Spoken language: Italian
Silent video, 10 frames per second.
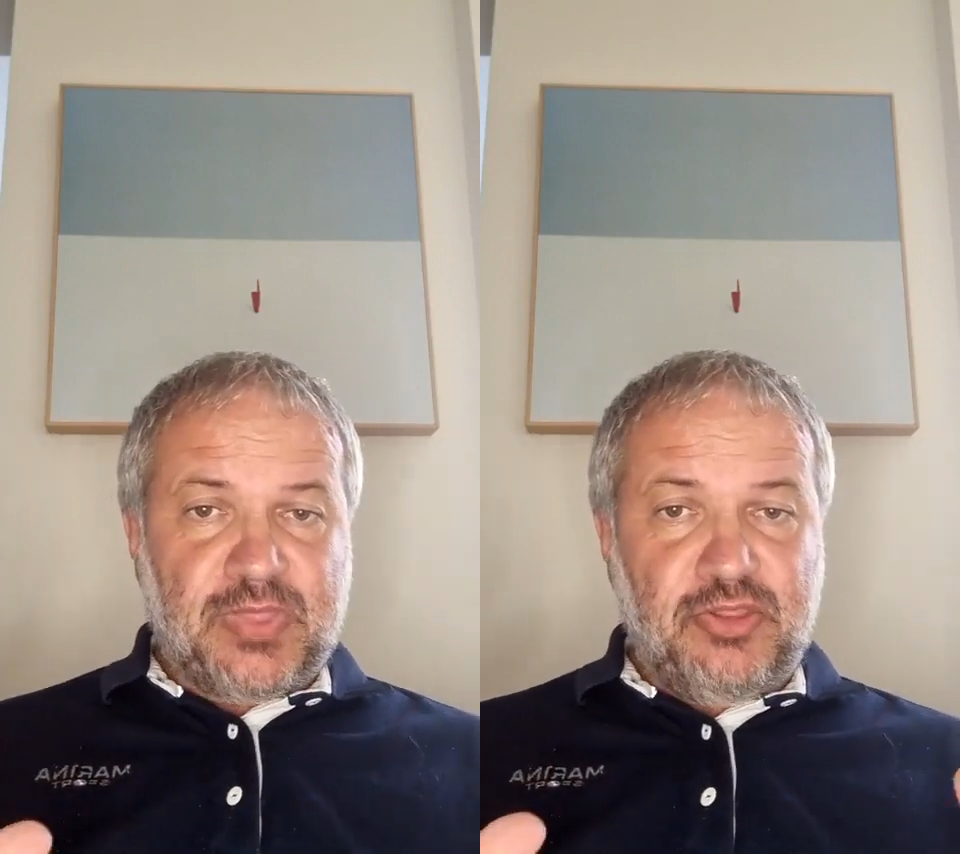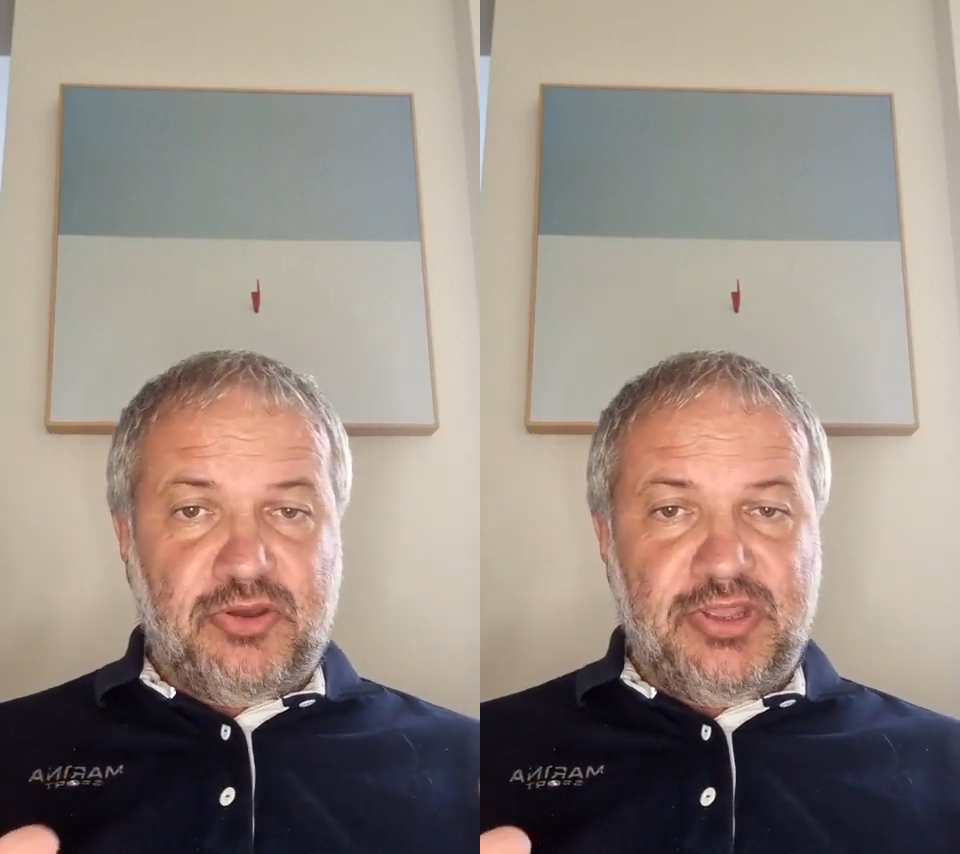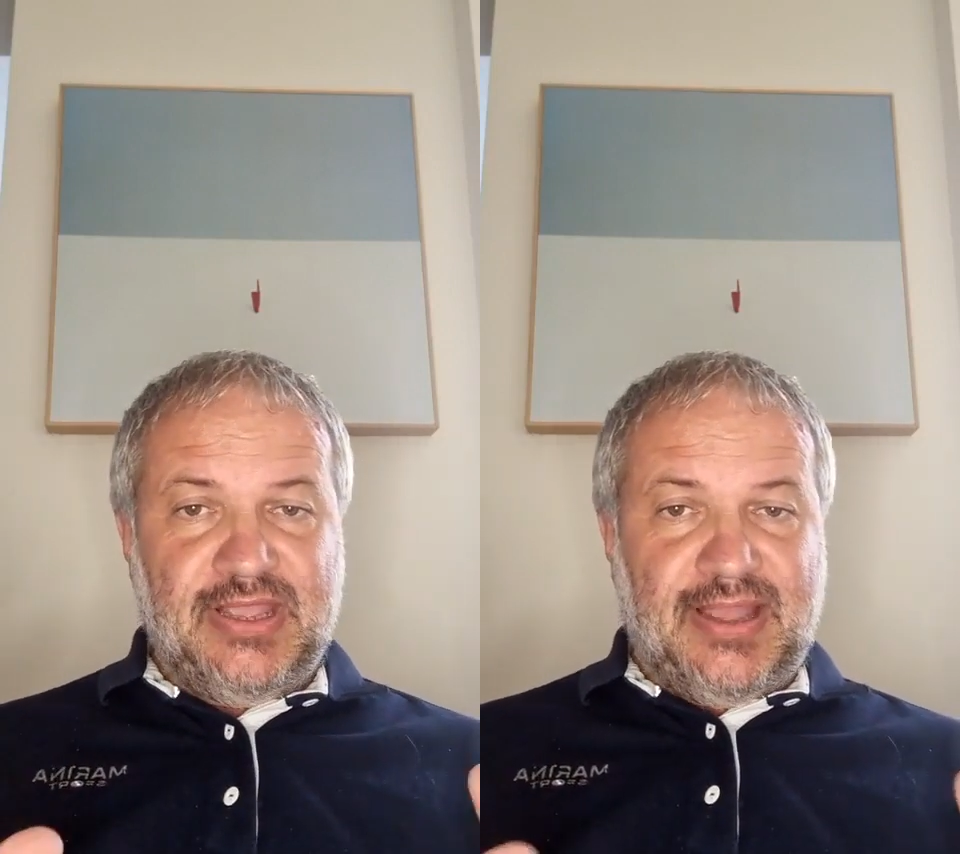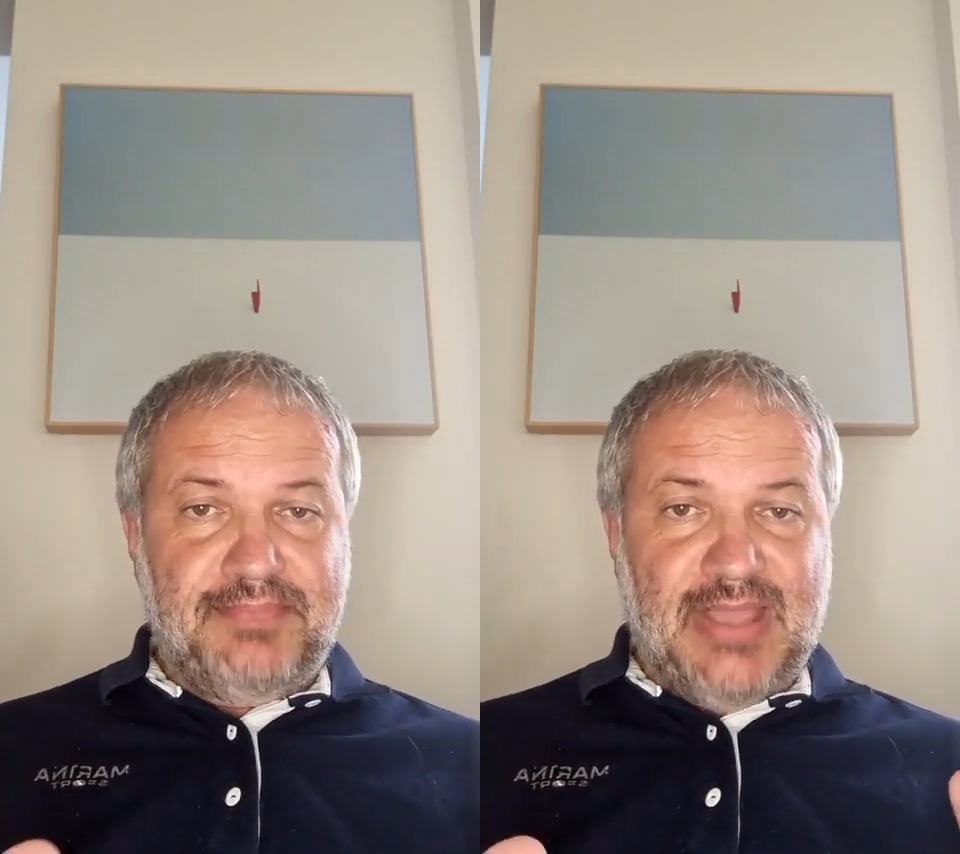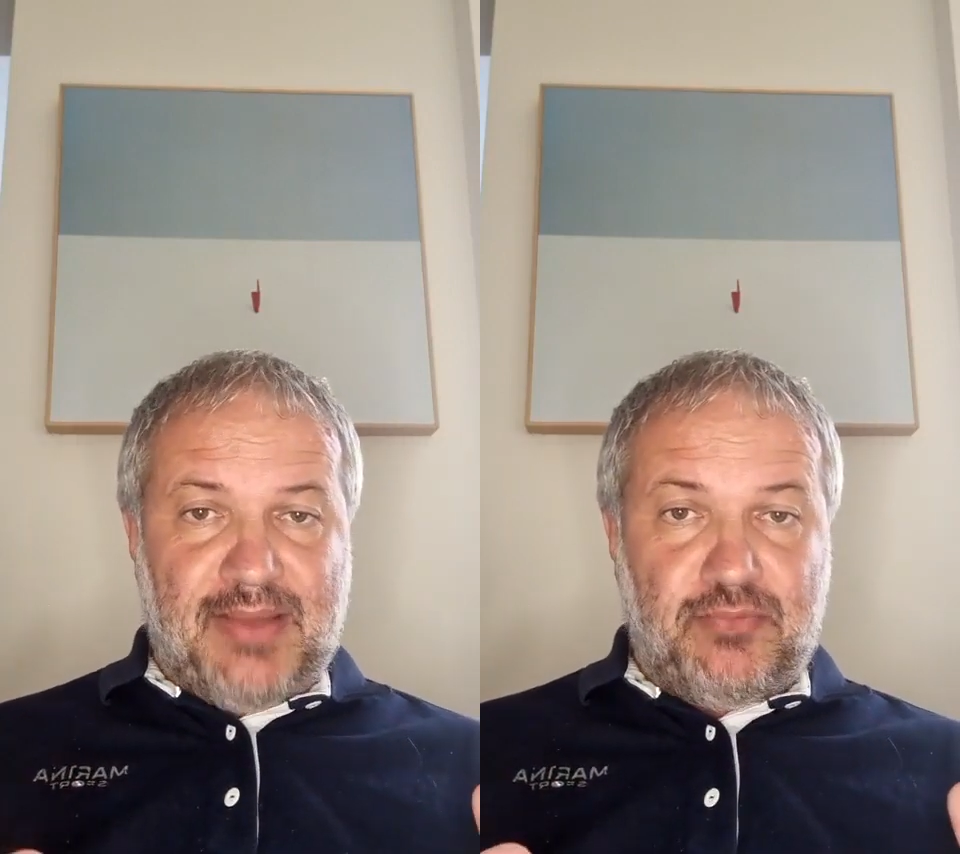Noi
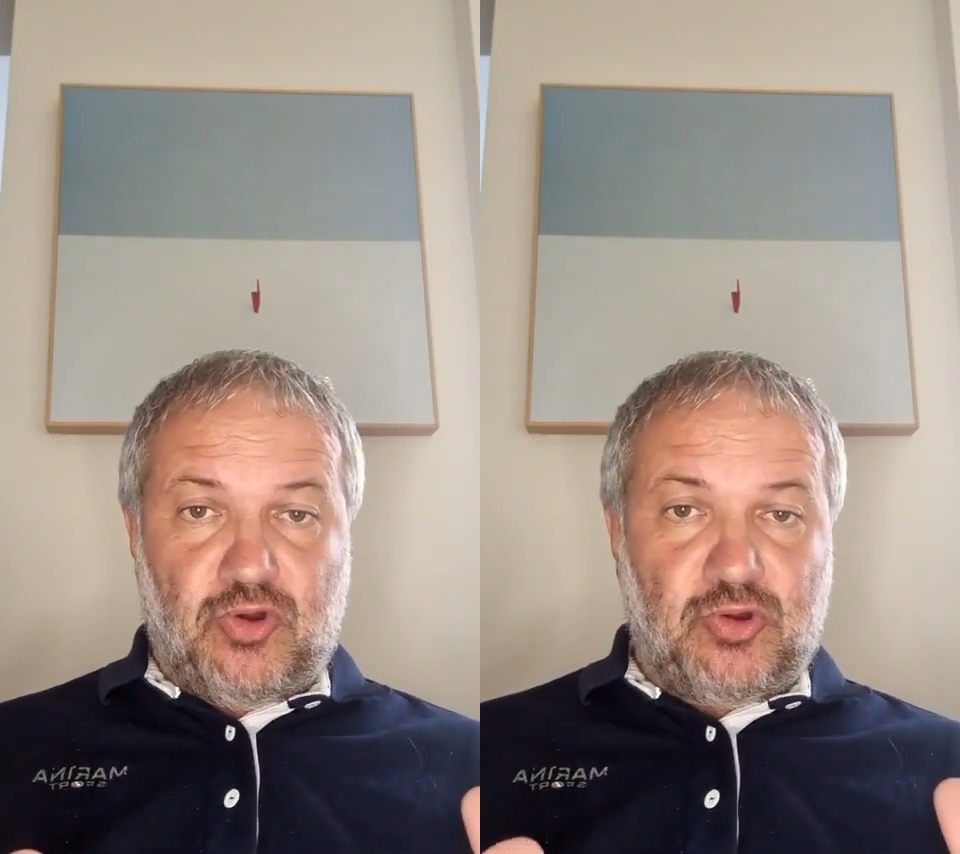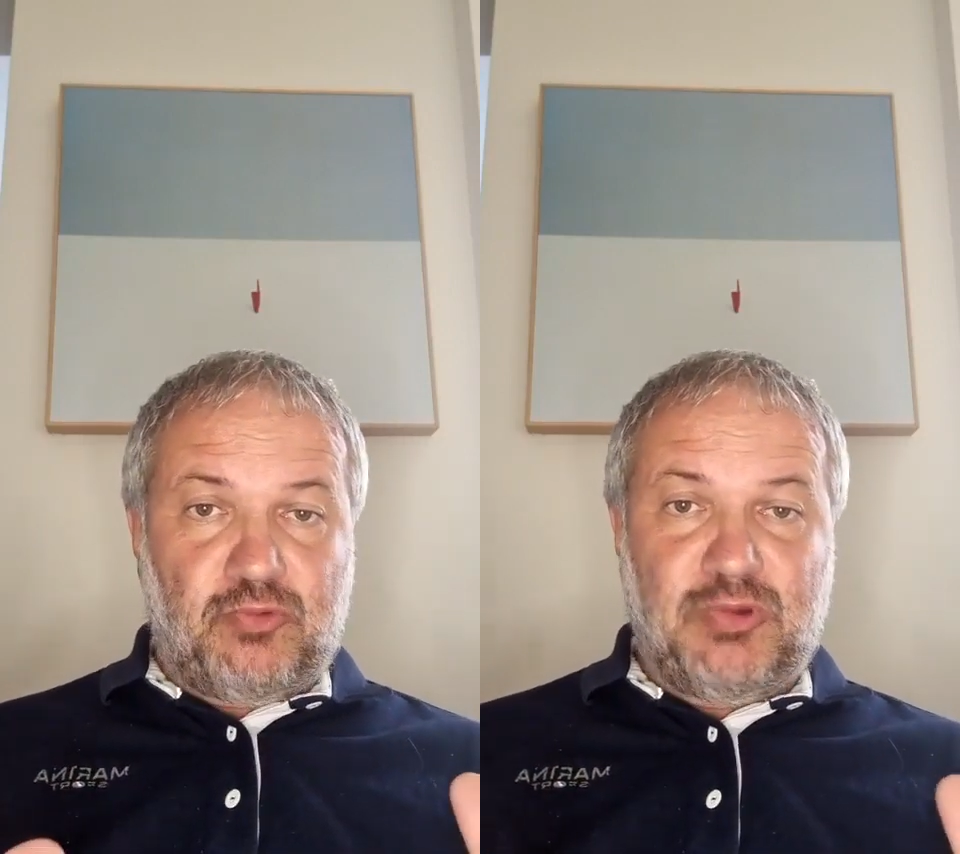abbiamo